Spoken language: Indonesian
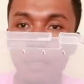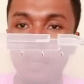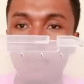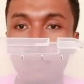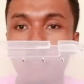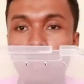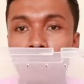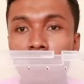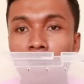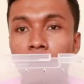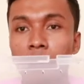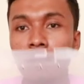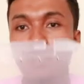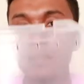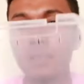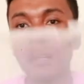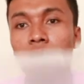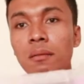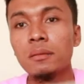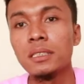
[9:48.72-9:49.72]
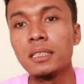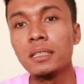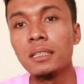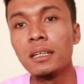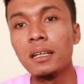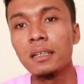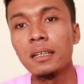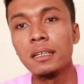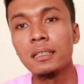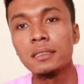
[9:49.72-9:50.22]
kita taruh di dalam sini
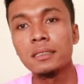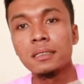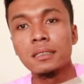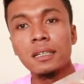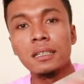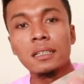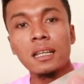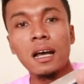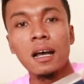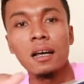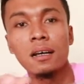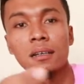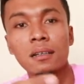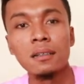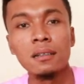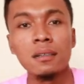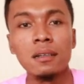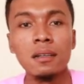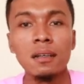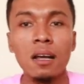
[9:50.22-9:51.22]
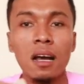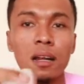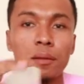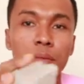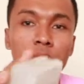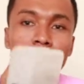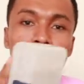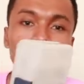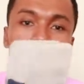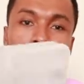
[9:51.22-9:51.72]
ya guys kita unboxing